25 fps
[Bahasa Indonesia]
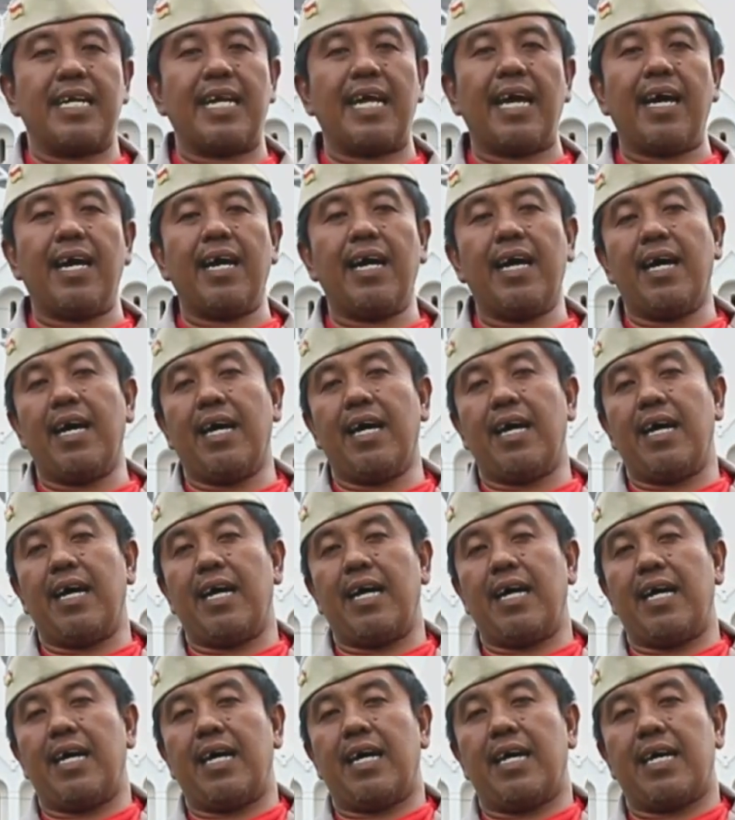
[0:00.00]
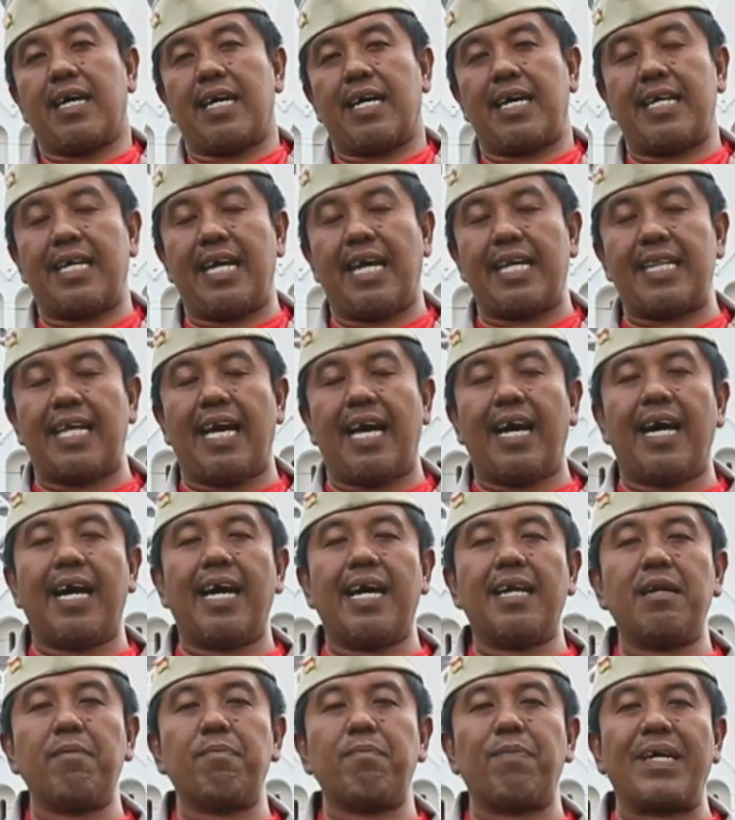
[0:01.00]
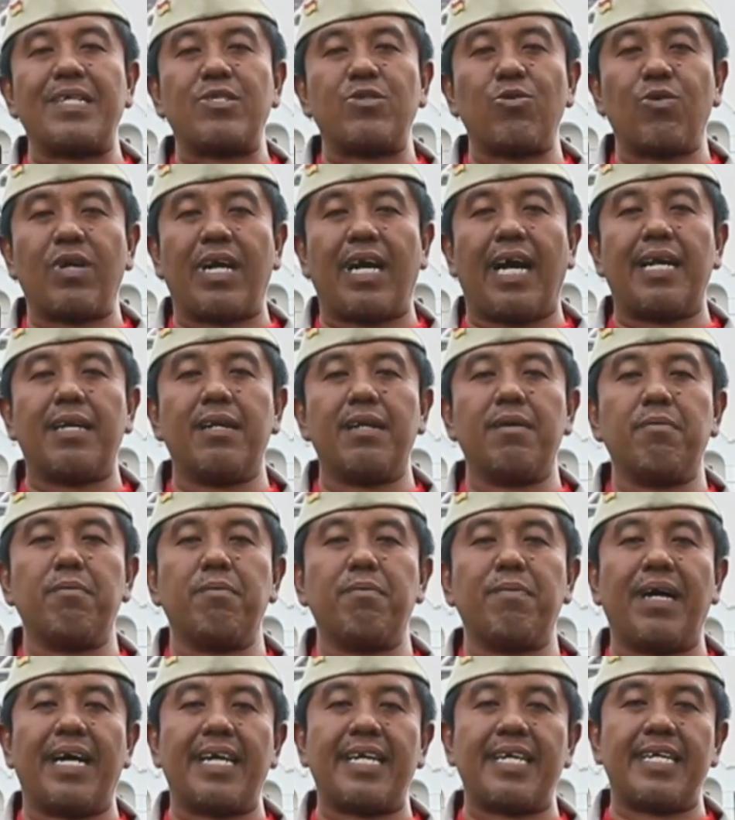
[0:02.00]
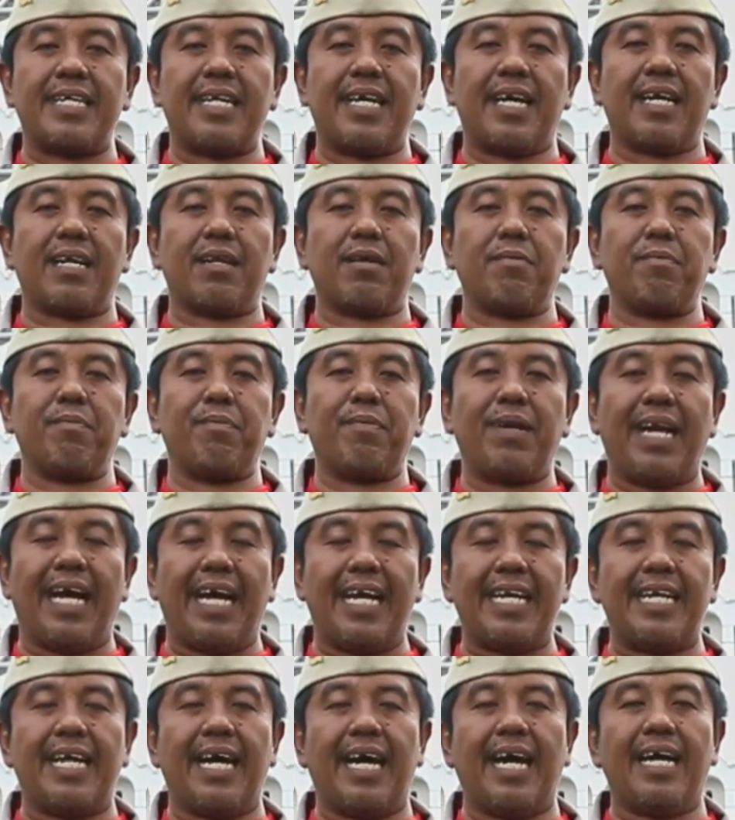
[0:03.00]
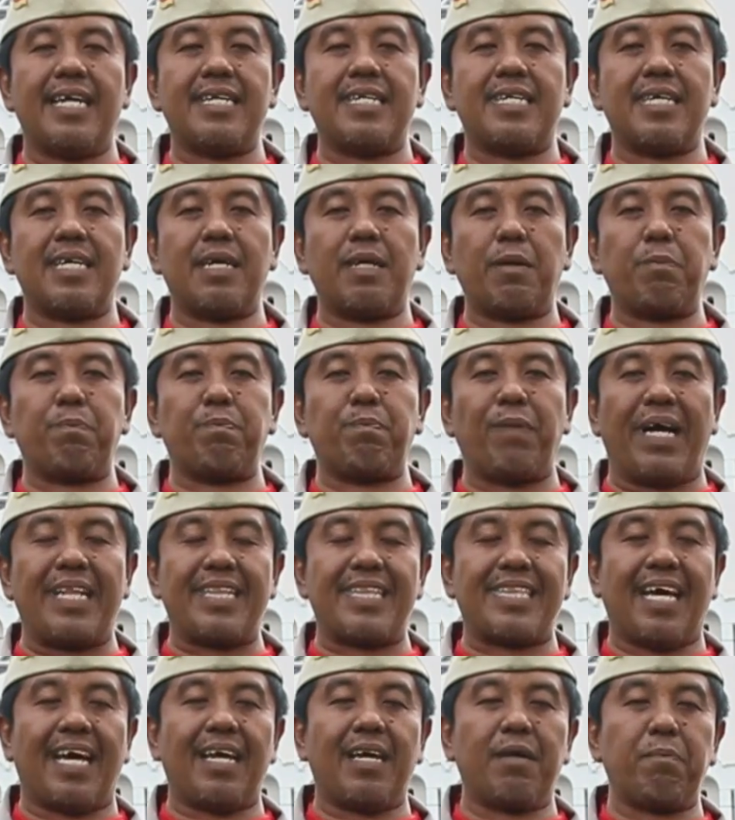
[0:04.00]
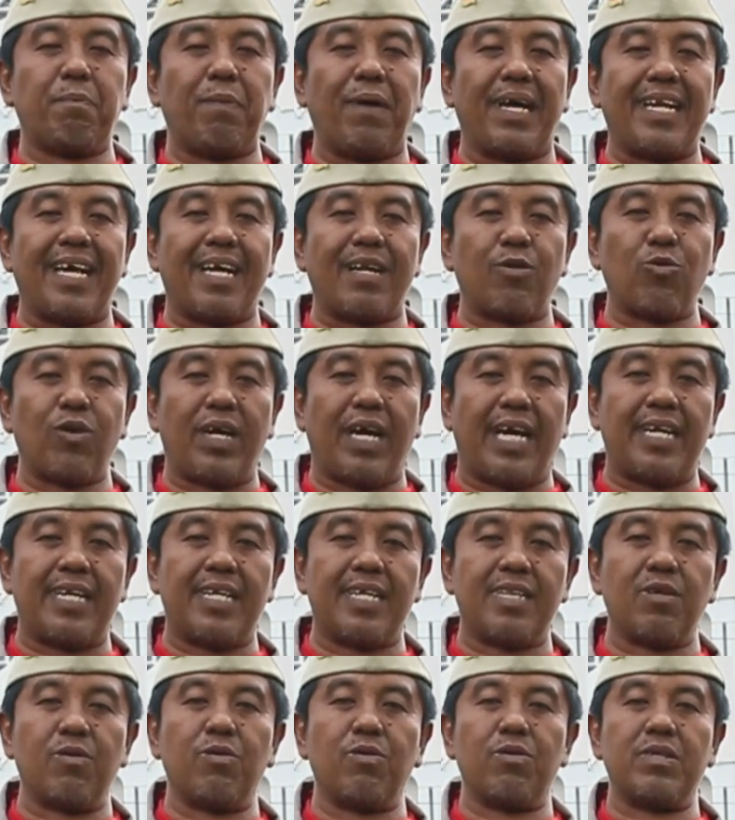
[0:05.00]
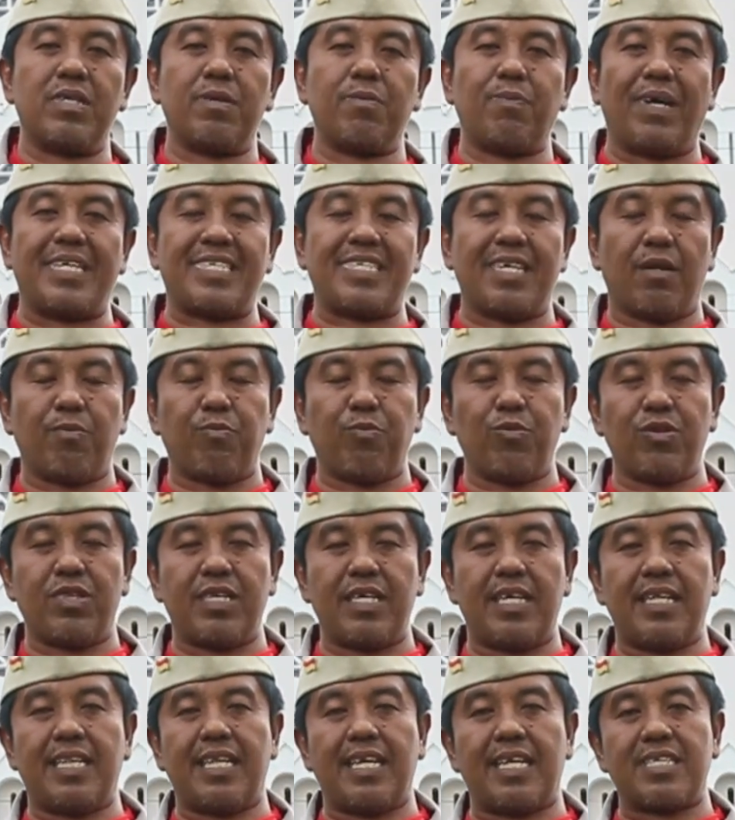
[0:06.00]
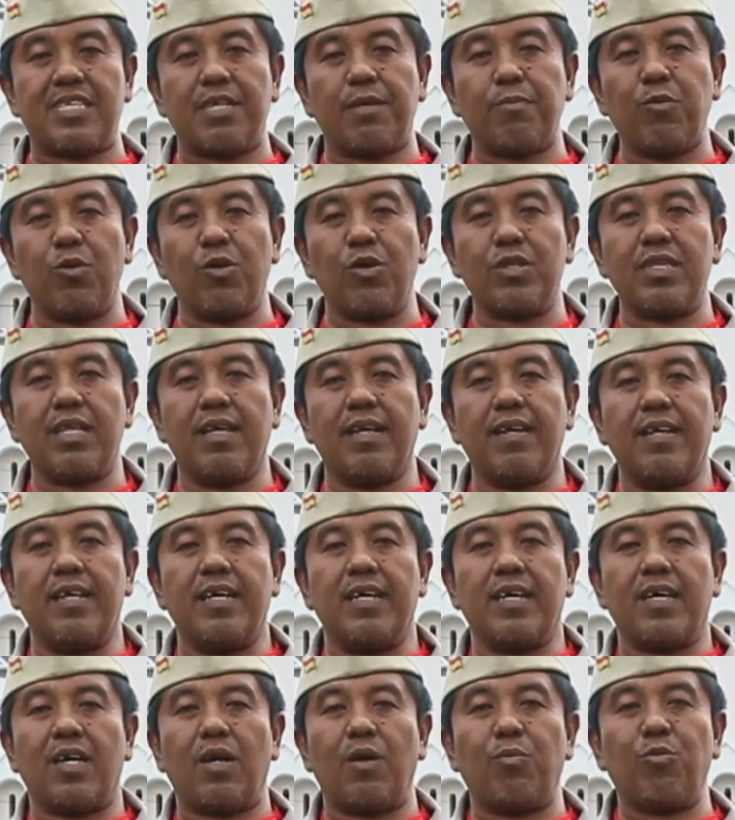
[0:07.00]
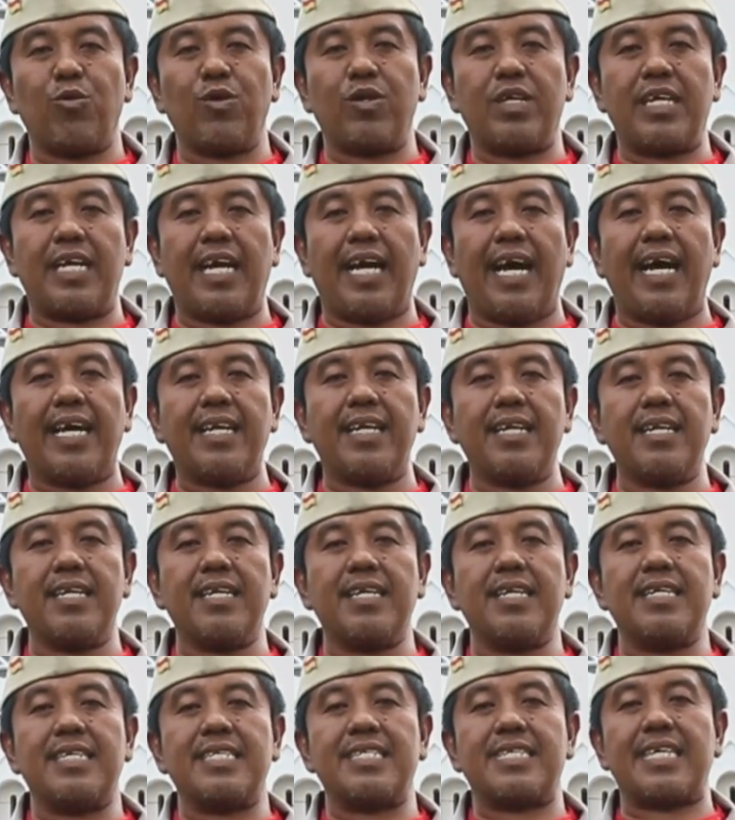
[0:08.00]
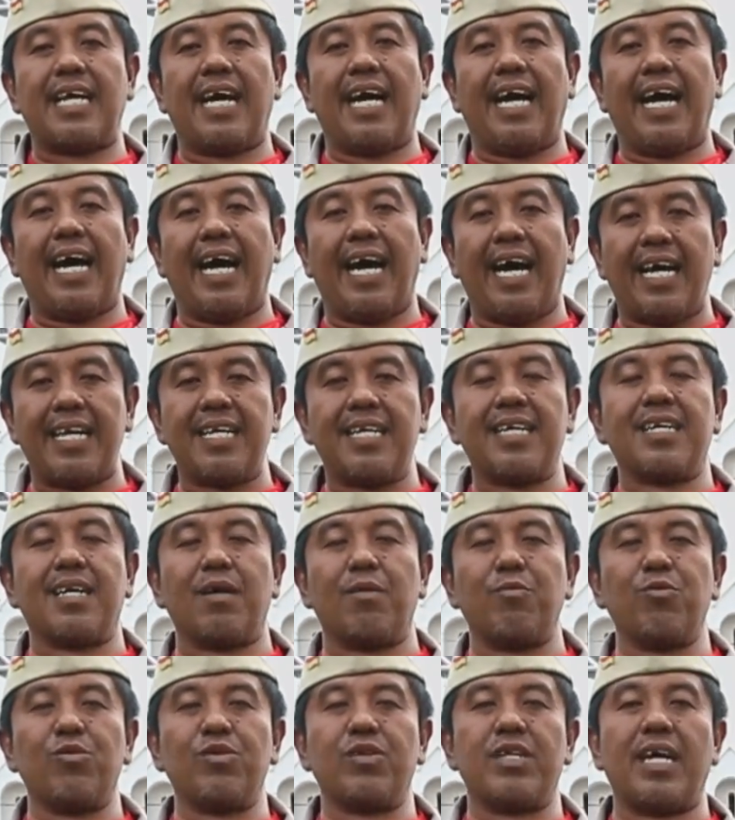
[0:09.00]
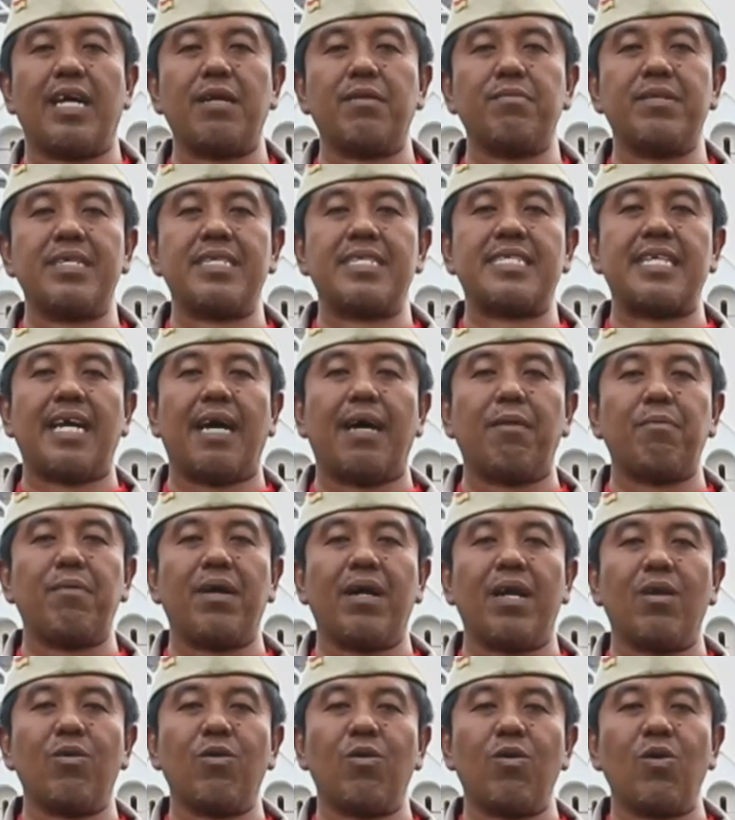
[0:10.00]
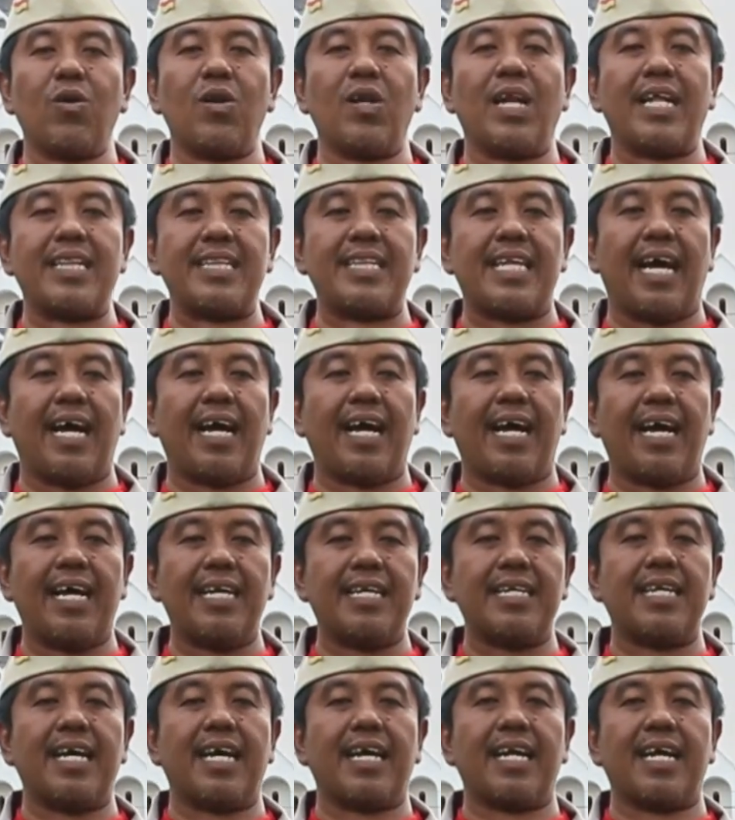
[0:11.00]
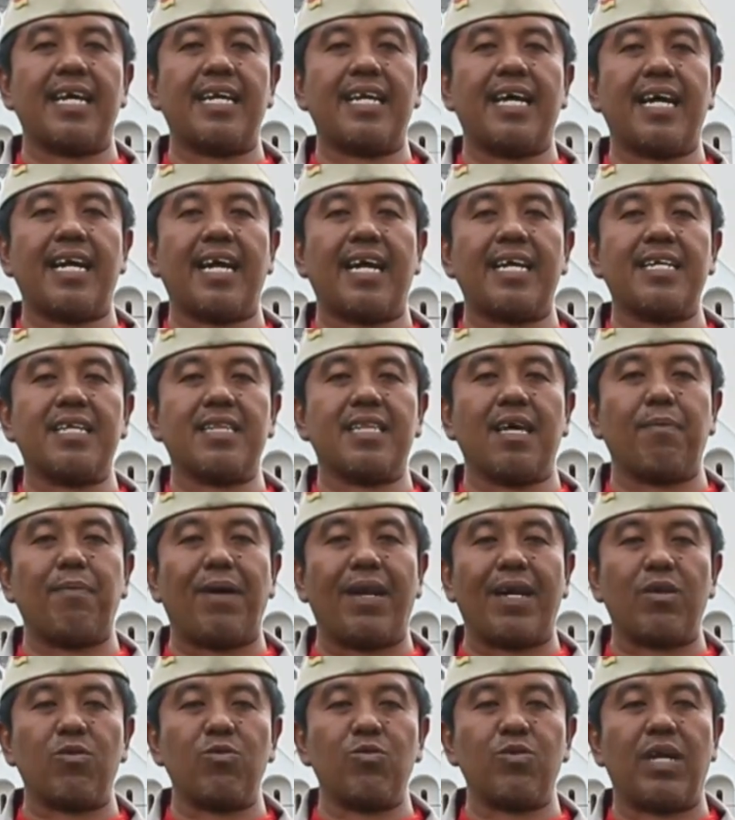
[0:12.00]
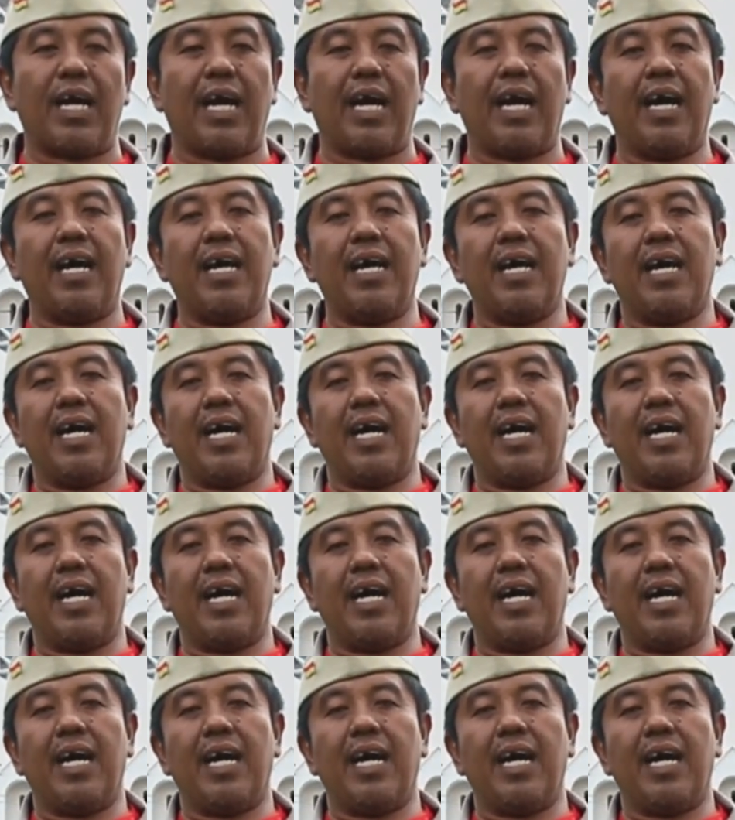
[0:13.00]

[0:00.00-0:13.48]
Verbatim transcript: Nah, kedatangan pasukan marinir Belanda di pantai Panarukan itu, di Pasir Putih tersebut, kemudian sehari kemudian bisa meluluh lantakkan daerah-daerah di Tapal Kuda.